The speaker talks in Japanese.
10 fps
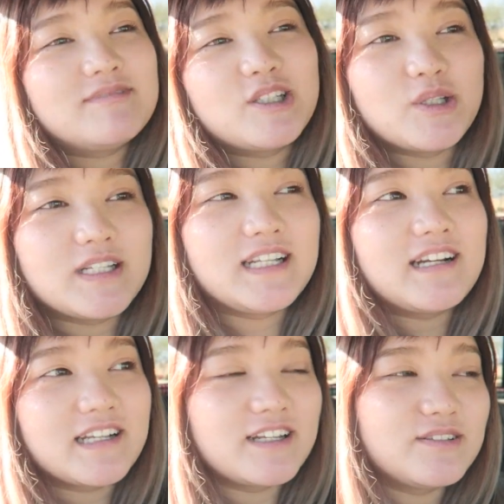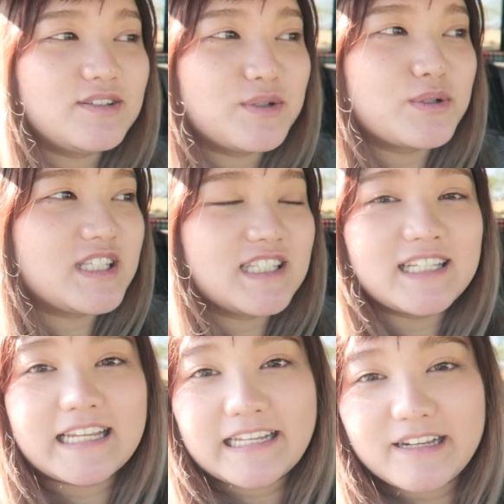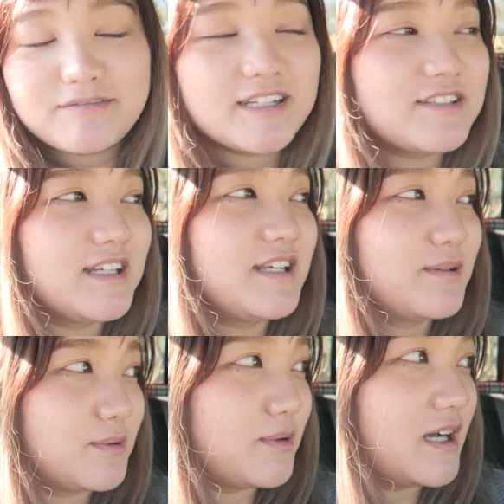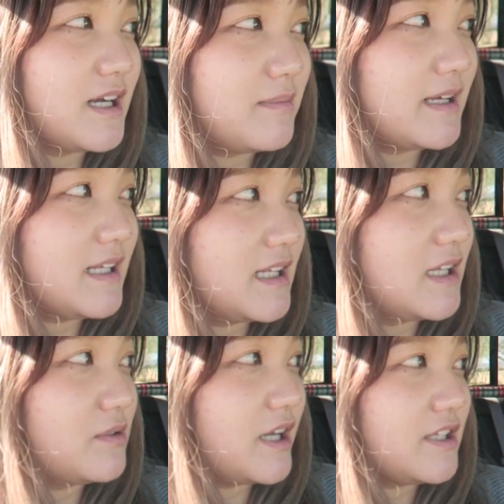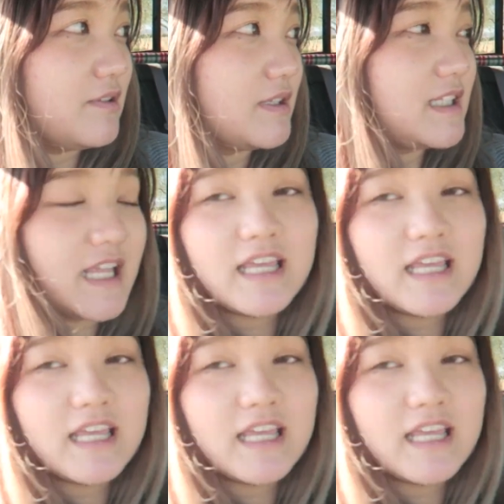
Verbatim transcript: 外に出かける用事じゃないけどリフレッシュできるとこがあればいいなとかって言って